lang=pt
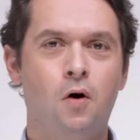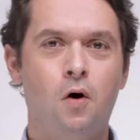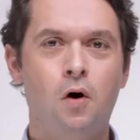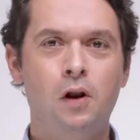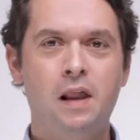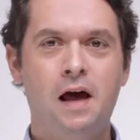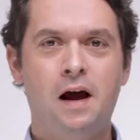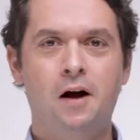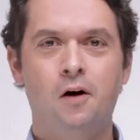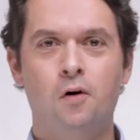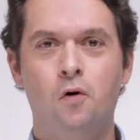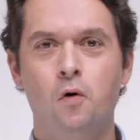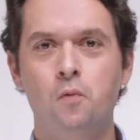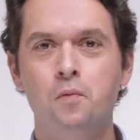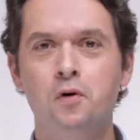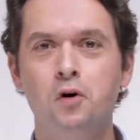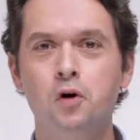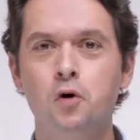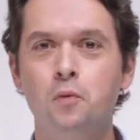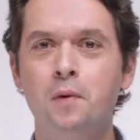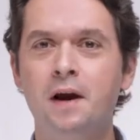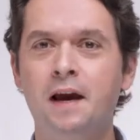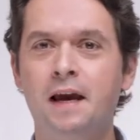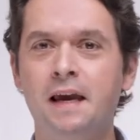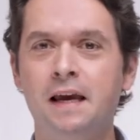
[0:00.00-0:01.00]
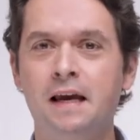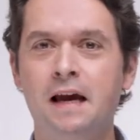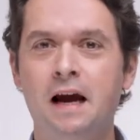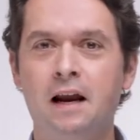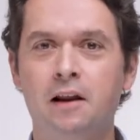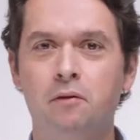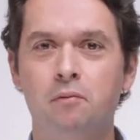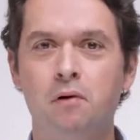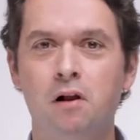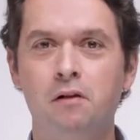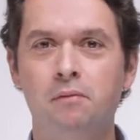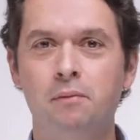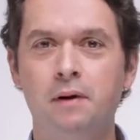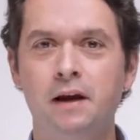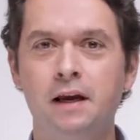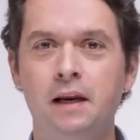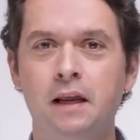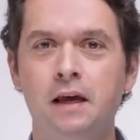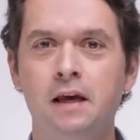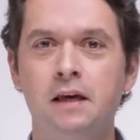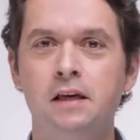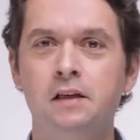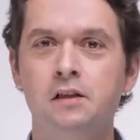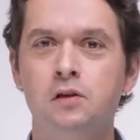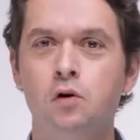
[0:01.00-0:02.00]
Olá, o meu nome é Ricardo
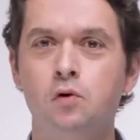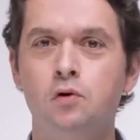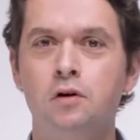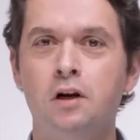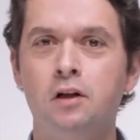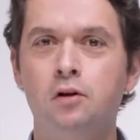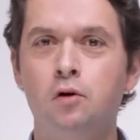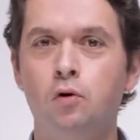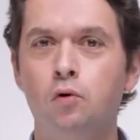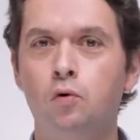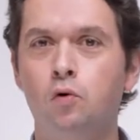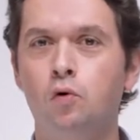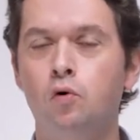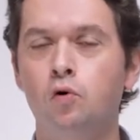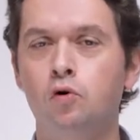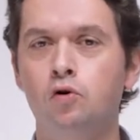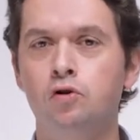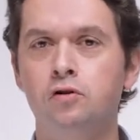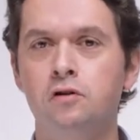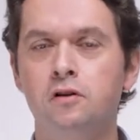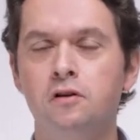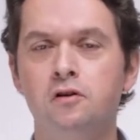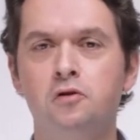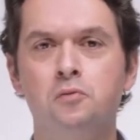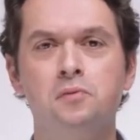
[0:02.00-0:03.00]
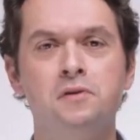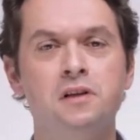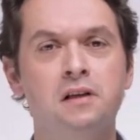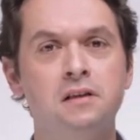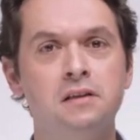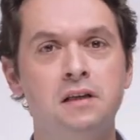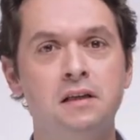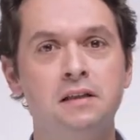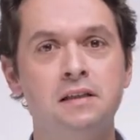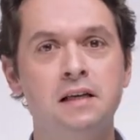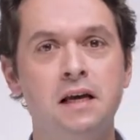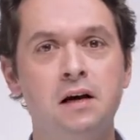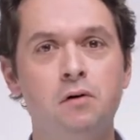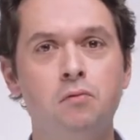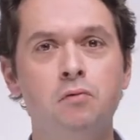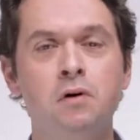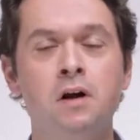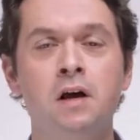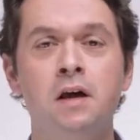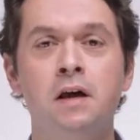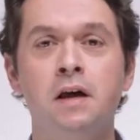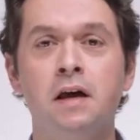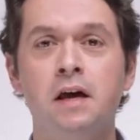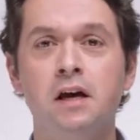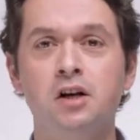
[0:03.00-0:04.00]
Balbeira e sou diretor do curso de especialização
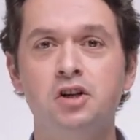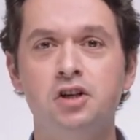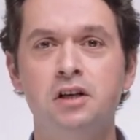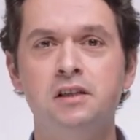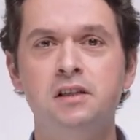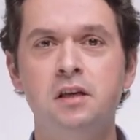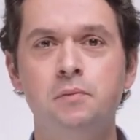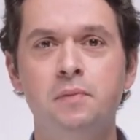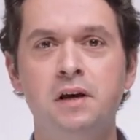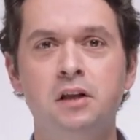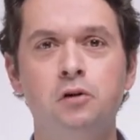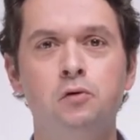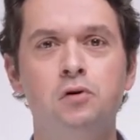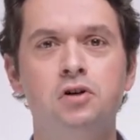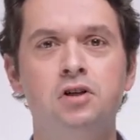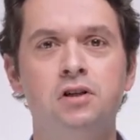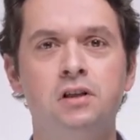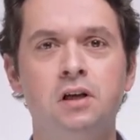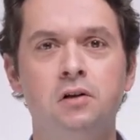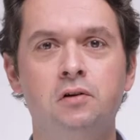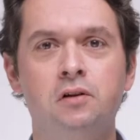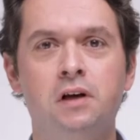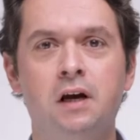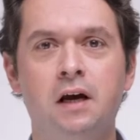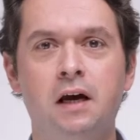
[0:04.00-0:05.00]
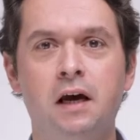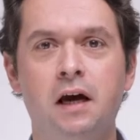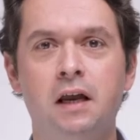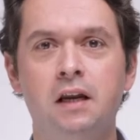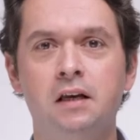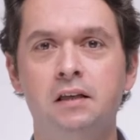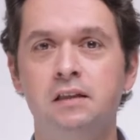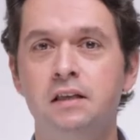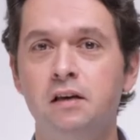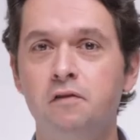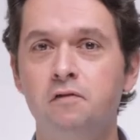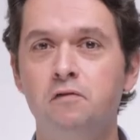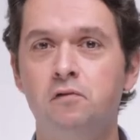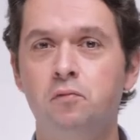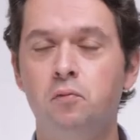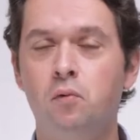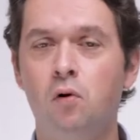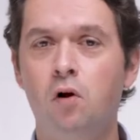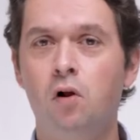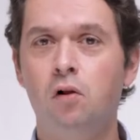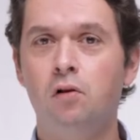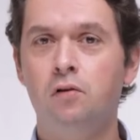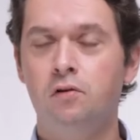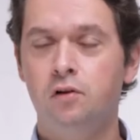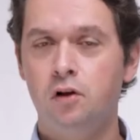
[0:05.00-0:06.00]
Agenciamento e Gestão de Carreiras em
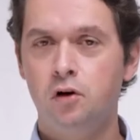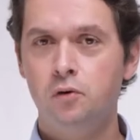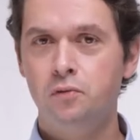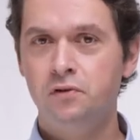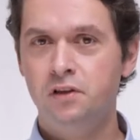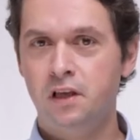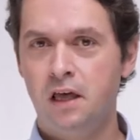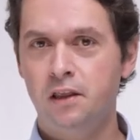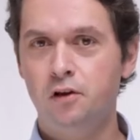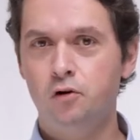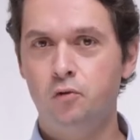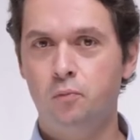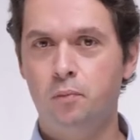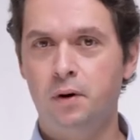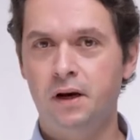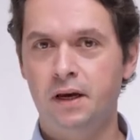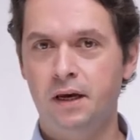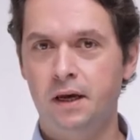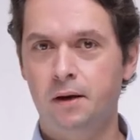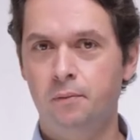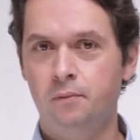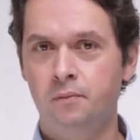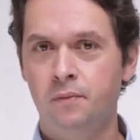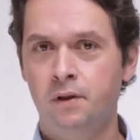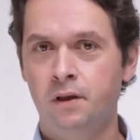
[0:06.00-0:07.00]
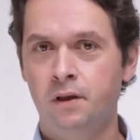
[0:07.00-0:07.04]
Futebol da Universidade Europeia.